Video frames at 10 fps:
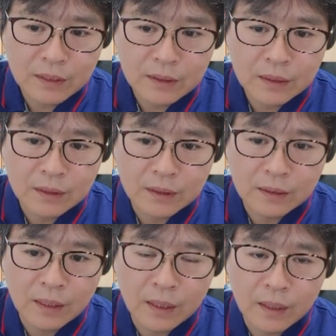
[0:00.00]

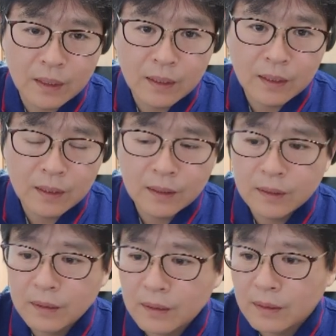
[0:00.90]
4단계인데
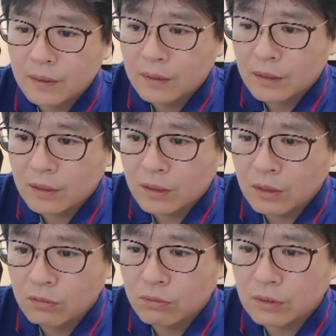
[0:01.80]
이렇게
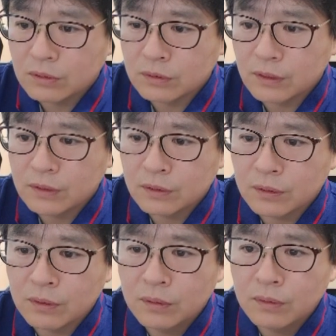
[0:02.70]
인공관절을
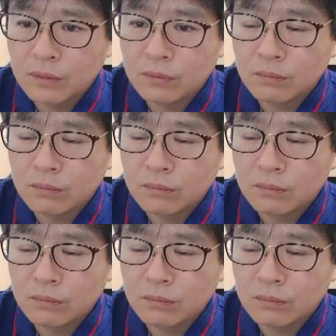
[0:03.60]
했어요.